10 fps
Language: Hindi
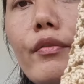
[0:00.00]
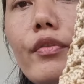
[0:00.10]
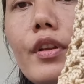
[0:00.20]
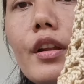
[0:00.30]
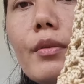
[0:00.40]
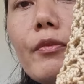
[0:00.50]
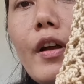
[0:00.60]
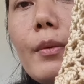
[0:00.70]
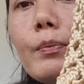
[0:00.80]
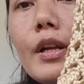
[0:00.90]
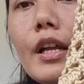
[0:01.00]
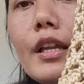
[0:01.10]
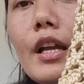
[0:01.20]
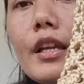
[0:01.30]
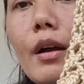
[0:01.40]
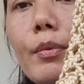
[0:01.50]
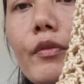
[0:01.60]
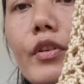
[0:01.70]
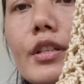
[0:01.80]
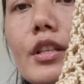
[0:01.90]
फिर फाइव बनाया यहाँ पे
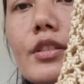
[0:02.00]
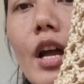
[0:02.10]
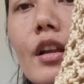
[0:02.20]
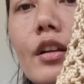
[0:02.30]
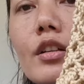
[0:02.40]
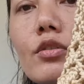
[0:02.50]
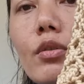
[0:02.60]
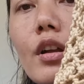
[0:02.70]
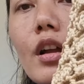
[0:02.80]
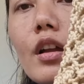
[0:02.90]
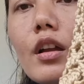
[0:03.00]
फिर से चार घर चोरा